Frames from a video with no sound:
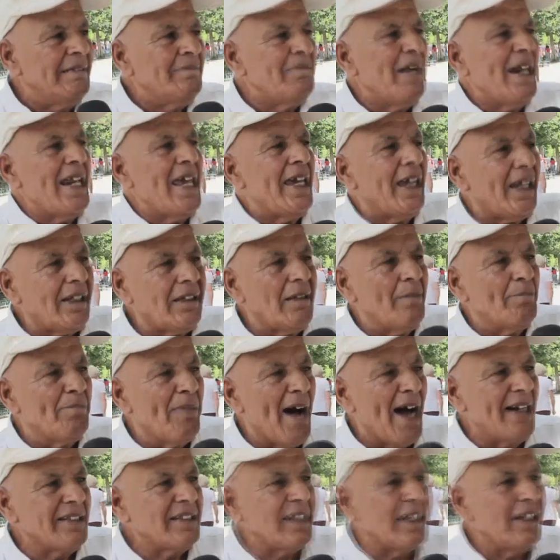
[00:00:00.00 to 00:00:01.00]
ما انا يخدم
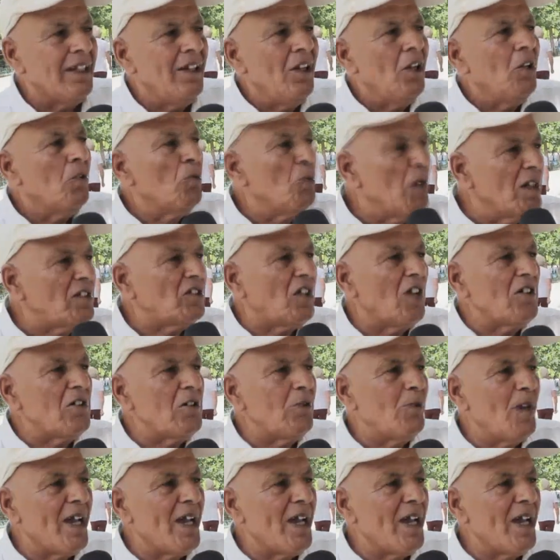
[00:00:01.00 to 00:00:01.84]
باندي ويطل